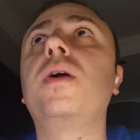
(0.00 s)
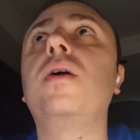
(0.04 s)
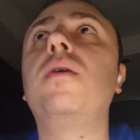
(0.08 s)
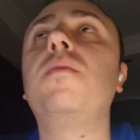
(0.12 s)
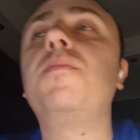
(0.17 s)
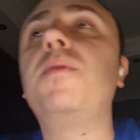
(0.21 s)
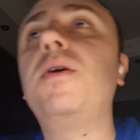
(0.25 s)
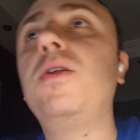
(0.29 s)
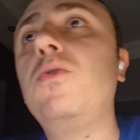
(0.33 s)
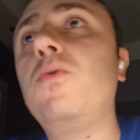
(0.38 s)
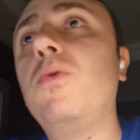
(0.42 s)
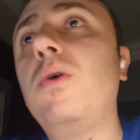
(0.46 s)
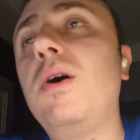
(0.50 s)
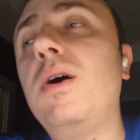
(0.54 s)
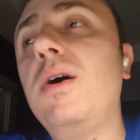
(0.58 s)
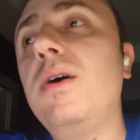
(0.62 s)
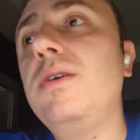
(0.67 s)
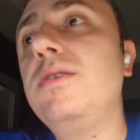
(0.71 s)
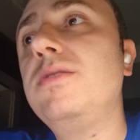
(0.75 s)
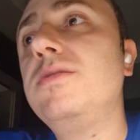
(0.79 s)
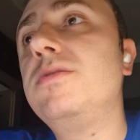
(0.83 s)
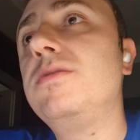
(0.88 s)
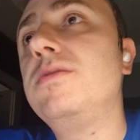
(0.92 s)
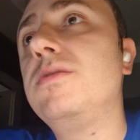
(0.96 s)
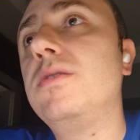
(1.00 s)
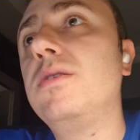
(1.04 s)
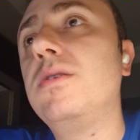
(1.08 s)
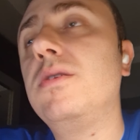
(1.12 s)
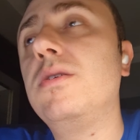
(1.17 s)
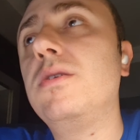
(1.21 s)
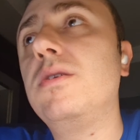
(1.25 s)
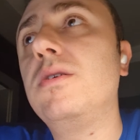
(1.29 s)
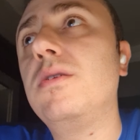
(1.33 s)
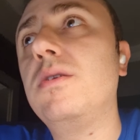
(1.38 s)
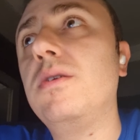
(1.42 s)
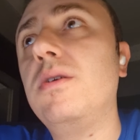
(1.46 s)
ماني وايز ده
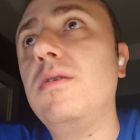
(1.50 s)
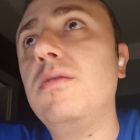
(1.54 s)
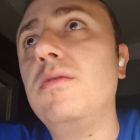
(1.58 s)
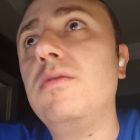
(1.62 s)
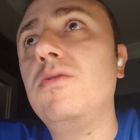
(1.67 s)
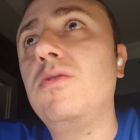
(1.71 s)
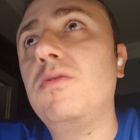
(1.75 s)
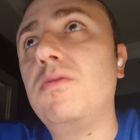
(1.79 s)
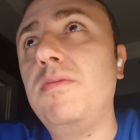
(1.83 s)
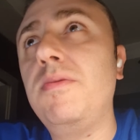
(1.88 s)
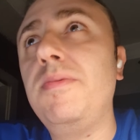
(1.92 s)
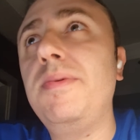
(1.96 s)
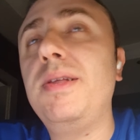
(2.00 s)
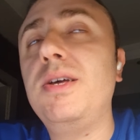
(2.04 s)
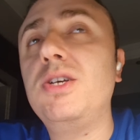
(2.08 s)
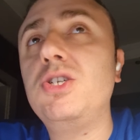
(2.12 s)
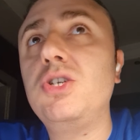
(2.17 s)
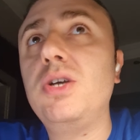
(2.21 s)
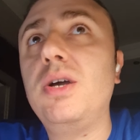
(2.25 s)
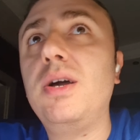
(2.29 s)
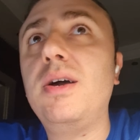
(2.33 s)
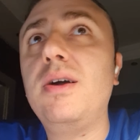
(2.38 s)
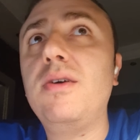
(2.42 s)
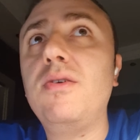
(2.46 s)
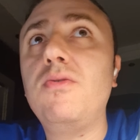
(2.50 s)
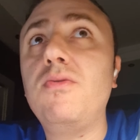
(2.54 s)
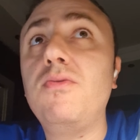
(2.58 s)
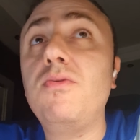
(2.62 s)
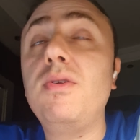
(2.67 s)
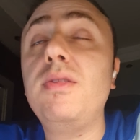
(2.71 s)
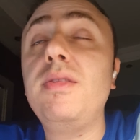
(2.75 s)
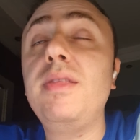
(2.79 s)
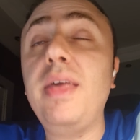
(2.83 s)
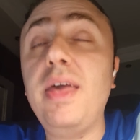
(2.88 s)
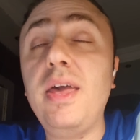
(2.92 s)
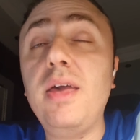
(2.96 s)
آه، طبيب الأشعة
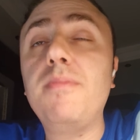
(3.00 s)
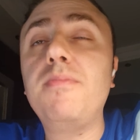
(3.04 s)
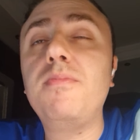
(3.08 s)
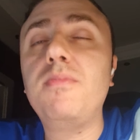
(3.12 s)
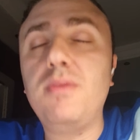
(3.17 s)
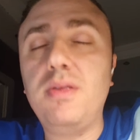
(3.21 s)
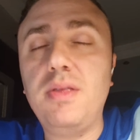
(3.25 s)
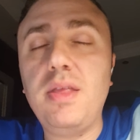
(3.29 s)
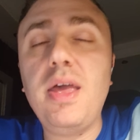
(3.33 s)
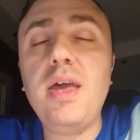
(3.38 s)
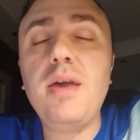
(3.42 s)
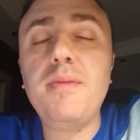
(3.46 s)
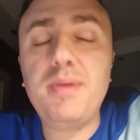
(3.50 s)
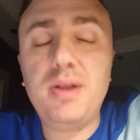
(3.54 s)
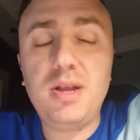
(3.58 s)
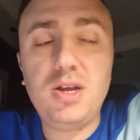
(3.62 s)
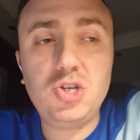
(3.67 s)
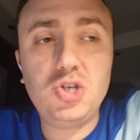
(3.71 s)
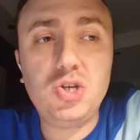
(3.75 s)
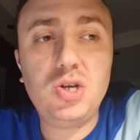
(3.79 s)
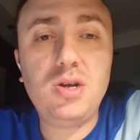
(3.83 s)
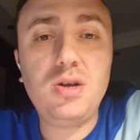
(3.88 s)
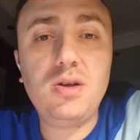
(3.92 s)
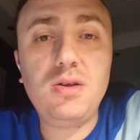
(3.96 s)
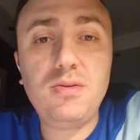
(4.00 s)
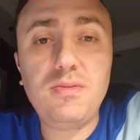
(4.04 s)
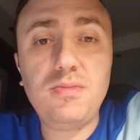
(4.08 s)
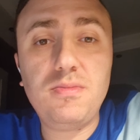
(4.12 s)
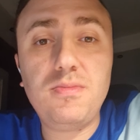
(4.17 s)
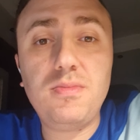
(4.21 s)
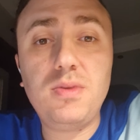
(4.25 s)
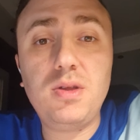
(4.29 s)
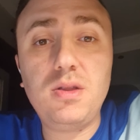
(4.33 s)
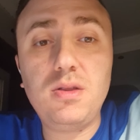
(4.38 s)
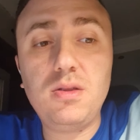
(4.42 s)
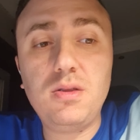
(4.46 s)
نائب الأشعة
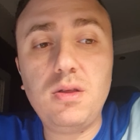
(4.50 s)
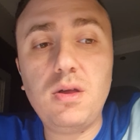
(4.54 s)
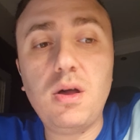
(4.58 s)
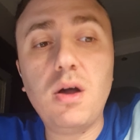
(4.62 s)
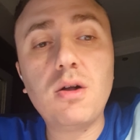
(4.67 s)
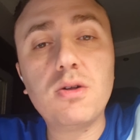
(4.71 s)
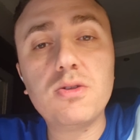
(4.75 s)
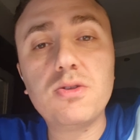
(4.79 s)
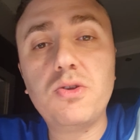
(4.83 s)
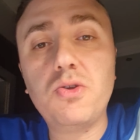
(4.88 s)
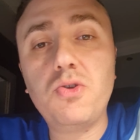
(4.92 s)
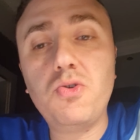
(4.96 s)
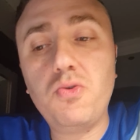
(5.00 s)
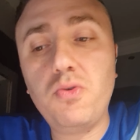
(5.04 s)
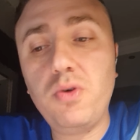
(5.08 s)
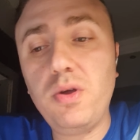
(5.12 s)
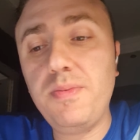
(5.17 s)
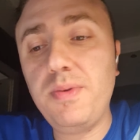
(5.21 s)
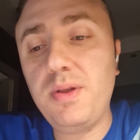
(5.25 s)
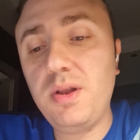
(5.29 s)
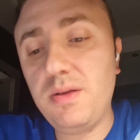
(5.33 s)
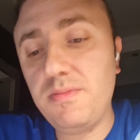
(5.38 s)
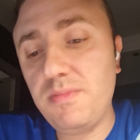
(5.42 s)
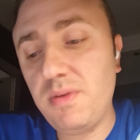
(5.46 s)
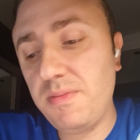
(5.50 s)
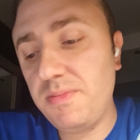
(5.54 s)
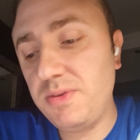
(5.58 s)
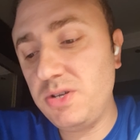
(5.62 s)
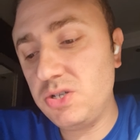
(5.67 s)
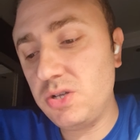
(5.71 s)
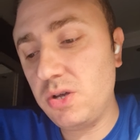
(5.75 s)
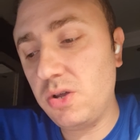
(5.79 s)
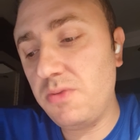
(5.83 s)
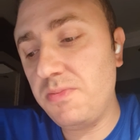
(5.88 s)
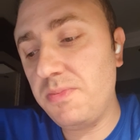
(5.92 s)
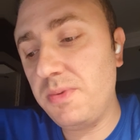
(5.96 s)
من أكتر النواب اللي لما
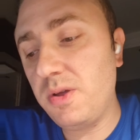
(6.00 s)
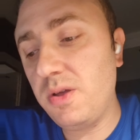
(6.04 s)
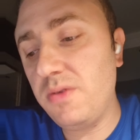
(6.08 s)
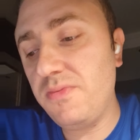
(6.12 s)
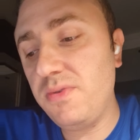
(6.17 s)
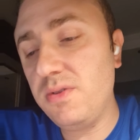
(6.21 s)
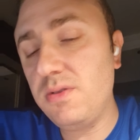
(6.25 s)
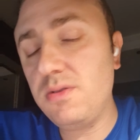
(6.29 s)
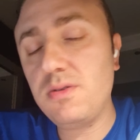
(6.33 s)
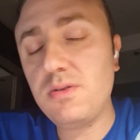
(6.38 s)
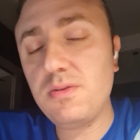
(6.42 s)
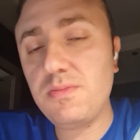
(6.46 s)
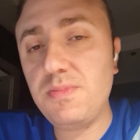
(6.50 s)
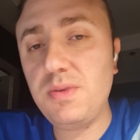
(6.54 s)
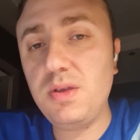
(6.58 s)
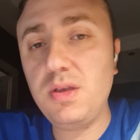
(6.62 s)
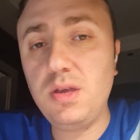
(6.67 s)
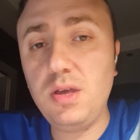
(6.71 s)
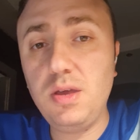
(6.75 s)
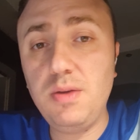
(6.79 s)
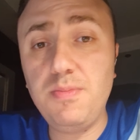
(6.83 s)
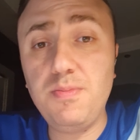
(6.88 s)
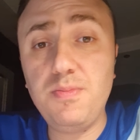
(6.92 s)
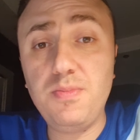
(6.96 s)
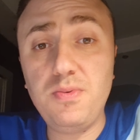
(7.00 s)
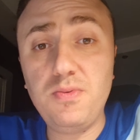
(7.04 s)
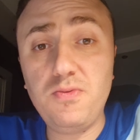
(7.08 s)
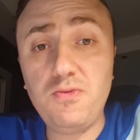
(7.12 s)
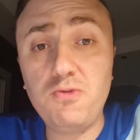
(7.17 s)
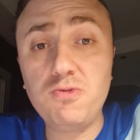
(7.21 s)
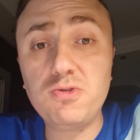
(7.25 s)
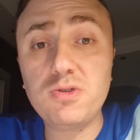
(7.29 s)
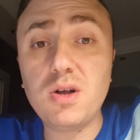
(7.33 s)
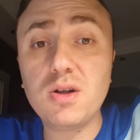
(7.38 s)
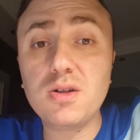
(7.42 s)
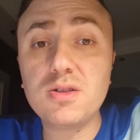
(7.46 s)
بيشتغلوا برايفت بيجيب
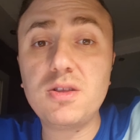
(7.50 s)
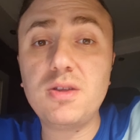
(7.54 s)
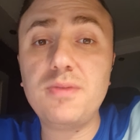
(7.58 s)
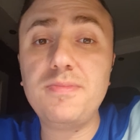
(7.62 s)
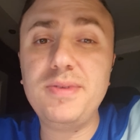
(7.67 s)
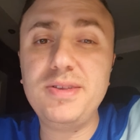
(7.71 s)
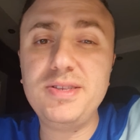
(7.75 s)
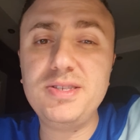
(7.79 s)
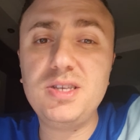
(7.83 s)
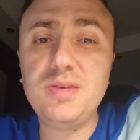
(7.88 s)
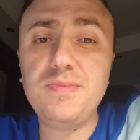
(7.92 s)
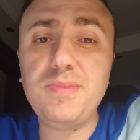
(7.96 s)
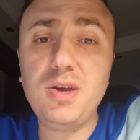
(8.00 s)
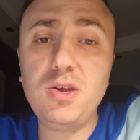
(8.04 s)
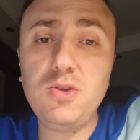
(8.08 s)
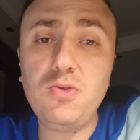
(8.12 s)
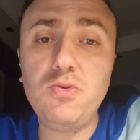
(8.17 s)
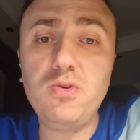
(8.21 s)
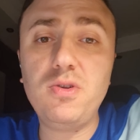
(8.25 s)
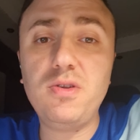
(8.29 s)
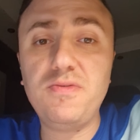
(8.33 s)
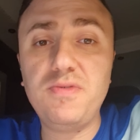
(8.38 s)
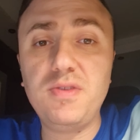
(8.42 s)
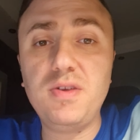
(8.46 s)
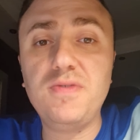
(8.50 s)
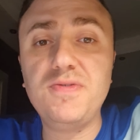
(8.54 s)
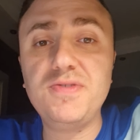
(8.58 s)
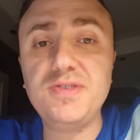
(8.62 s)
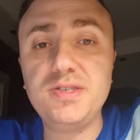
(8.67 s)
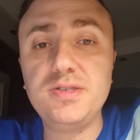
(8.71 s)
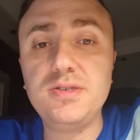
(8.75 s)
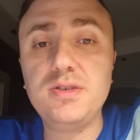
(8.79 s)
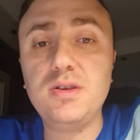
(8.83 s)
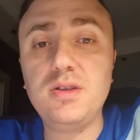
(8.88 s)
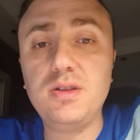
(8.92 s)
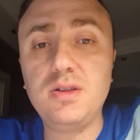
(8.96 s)
فلوس أكتر من زمايله اللي في
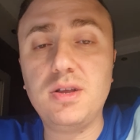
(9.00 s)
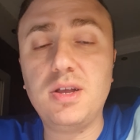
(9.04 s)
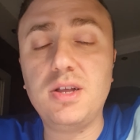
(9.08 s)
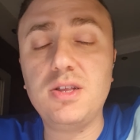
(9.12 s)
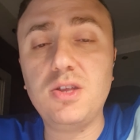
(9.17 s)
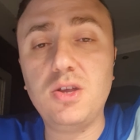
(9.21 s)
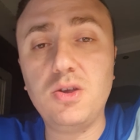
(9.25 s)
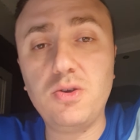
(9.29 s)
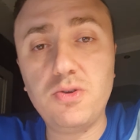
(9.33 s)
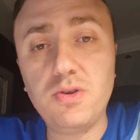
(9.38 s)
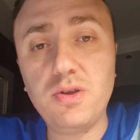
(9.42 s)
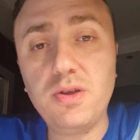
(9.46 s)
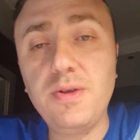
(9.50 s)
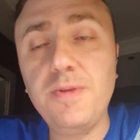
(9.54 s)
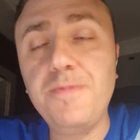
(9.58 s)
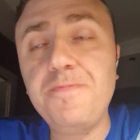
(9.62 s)
نفس الكاتيجوري